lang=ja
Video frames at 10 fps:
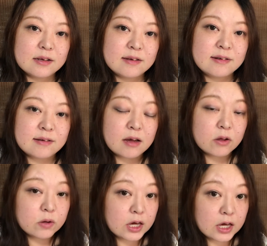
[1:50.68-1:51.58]
実際の
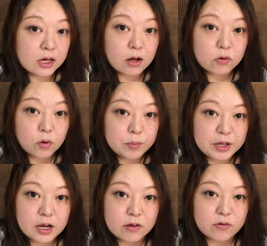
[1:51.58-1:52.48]
金額を見
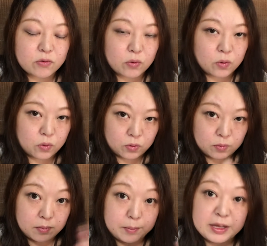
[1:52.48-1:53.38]
ないとその
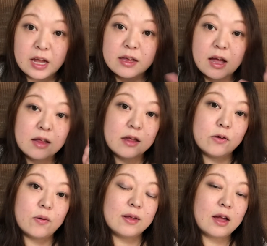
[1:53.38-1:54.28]
見立てっていう
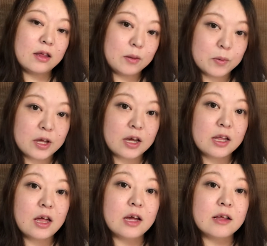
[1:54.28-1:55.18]
のは何にもでき
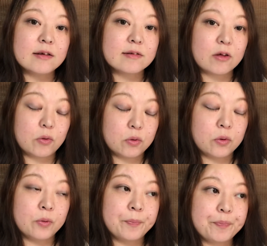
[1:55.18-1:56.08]
ないんですけど